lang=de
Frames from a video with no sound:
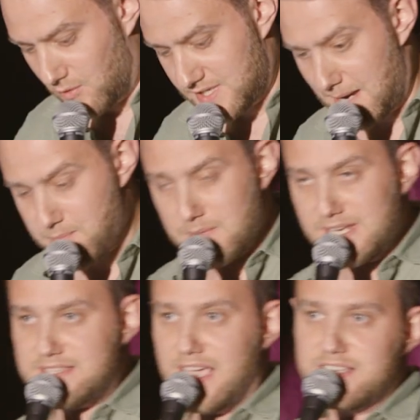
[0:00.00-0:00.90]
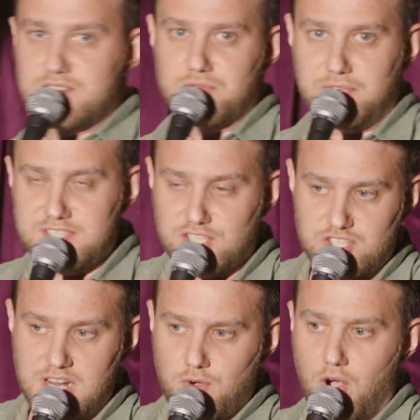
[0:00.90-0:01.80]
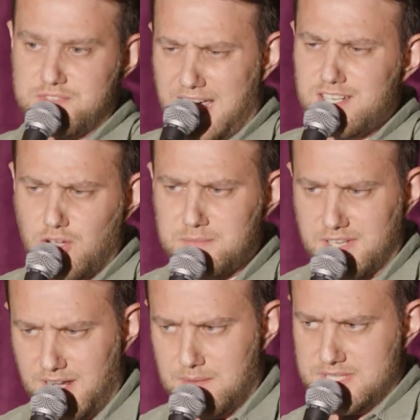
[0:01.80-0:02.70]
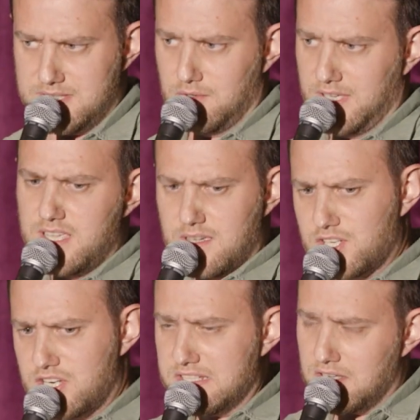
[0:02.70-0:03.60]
und ich habe über die Zeit jetzt so festgestellt, worauf es ankommt in einer Beziehung. Ja, ihr wahrscheinlich